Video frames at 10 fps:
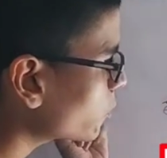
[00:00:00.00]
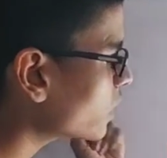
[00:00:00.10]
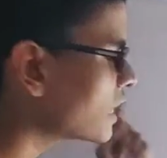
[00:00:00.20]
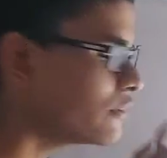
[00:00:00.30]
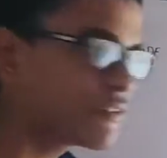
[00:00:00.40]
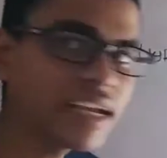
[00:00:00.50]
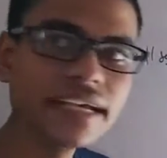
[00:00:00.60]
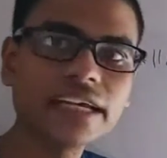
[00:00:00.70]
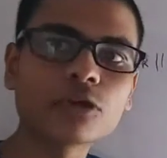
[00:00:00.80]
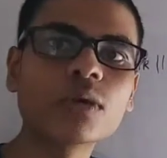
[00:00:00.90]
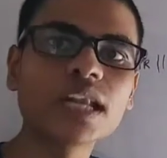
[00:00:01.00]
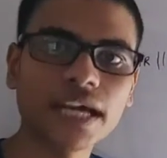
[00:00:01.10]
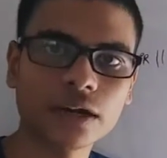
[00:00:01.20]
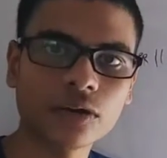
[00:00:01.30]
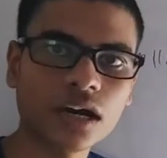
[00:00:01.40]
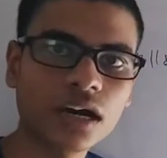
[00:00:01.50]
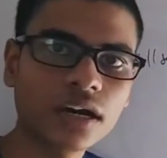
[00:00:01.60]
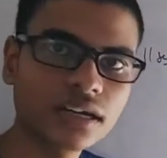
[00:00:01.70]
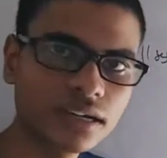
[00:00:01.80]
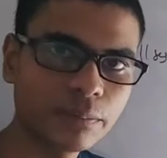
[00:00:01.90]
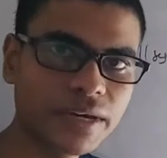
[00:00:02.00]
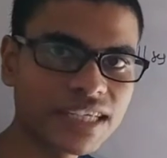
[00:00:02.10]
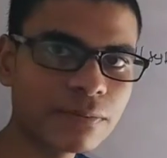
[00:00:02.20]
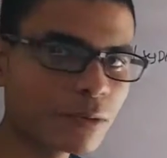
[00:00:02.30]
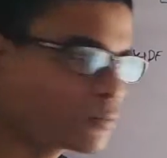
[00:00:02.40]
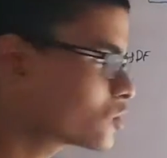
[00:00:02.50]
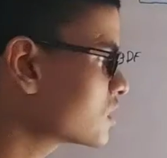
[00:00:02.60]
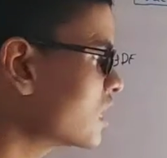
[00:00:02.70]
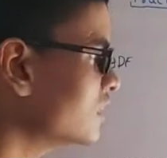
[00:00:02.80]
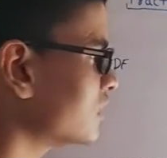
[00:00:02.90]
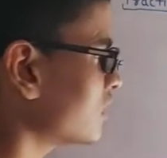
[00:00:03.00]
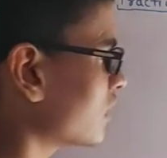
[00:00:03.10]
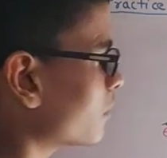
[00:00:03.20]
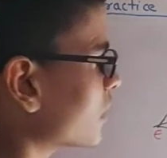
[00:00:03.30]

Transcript: आर एफ के इक्वल लाना होगा बेसिक प्रोपोर्शनैलिटी थी अगर